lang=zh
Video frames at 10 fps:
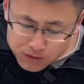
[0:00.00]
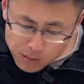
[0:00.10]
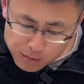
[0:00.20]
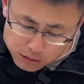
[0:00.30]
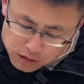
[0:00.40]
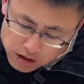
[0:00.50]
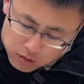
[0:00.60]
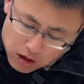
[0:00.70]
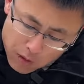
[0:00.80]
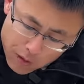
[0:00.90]
这肉还
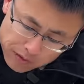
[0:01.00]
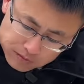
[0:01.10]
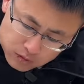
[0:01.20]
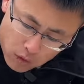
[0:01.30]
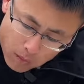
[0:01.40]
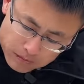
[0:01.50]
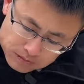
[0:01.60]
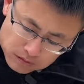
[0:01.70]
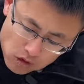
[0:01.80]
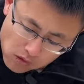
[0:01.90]
怪好。
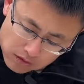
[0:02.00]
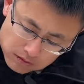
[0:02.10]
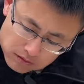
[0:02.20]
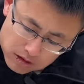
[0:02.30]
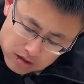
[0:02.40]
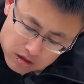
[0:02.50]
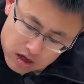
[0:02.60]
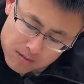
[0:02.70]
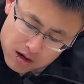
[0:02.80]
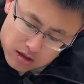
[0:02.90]
我吃海
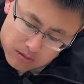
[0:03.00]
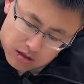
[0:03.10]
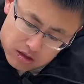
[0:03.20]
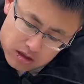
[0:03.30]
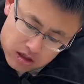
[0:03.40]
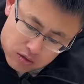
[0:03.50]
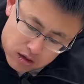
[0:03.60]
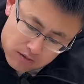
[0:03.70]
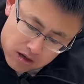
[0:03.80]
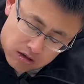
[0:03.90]
边的，我吃这个鱼，
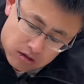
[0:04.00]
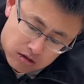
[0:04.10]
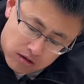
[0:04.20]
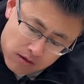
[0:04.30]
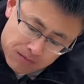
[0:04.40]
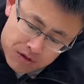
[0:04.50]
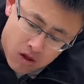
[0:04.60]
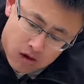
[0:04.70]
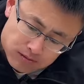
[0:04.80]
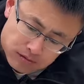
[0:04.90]
我还能，
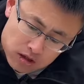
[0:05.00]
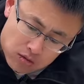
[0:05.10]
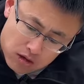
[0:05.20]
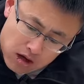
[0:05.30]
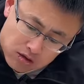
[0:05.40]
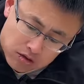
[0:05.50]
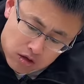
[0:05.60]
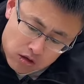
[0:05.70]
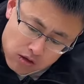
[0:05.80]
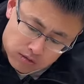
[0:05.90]
他做的还挺
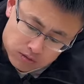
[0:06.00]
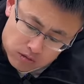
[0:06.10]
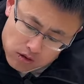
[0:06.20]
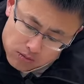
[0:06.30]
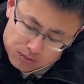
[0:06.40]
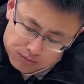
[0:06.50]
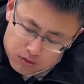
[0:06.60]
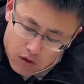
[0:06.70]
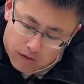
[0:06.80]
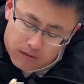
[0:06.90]
好。那
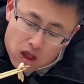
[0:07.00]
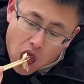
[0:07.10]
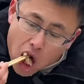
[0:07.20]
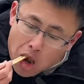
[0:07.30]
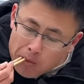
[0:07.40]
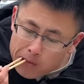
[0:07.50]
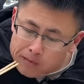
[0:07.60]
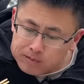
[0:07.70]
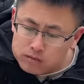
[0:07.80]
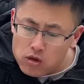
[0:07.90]
这个什么
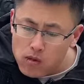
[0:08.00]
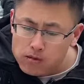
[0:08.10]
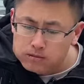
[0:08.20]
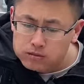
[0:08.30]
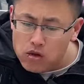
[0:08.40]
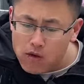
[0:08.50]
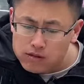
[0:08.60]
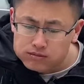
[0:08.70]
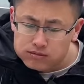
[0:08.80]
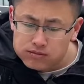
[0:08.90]
鱼啊？
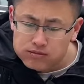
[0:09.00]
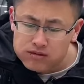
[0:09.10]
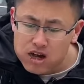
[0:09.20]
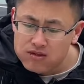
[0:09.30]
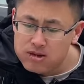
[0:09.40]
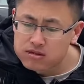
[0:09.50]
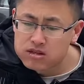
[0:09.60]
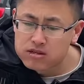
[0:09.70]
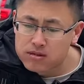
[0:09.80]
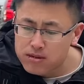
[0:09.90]
咱也分不清
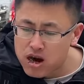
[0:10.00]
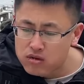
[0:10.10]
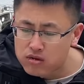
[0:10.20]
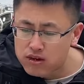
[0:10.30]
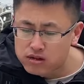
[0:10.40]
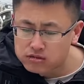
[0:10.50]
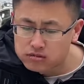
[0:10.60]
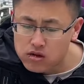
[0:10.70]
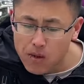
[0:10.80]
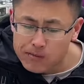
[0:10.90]
什么鲅鱼，
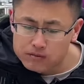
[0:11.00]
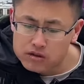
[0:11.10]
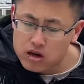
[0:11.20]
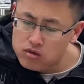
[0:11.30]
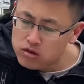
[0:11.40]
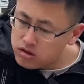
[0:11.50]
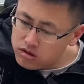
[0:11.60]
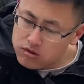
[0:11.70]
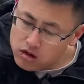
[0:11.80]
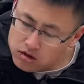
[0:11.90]
这种鱼不
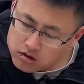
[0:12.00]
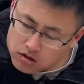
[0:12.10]
太好吃，